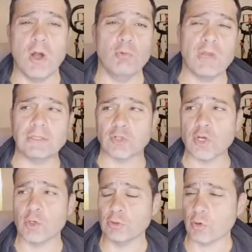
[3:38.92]
a un altro
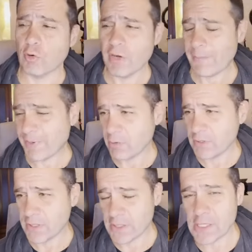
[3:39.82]
incontro con la
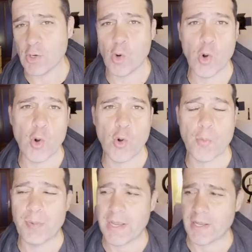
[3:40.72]
parola di
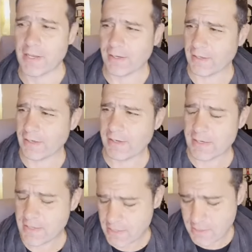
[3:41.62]
Dio per
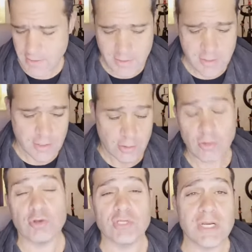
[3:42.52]
eh,
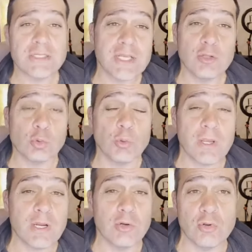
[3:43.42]
conoscere la scrittura
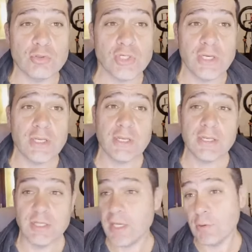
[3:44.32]
e
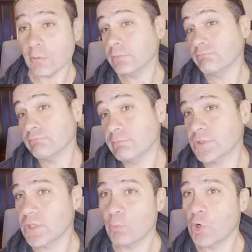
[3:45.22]
conoscere Dio.
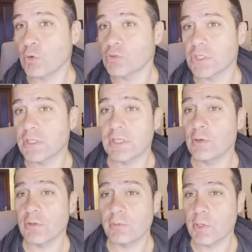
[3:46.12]
Se vuoi conoscere
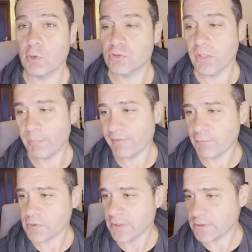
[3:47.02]
Dio devi conoscere per
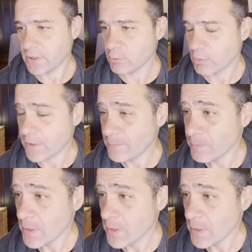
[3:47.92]
forza la scrittura.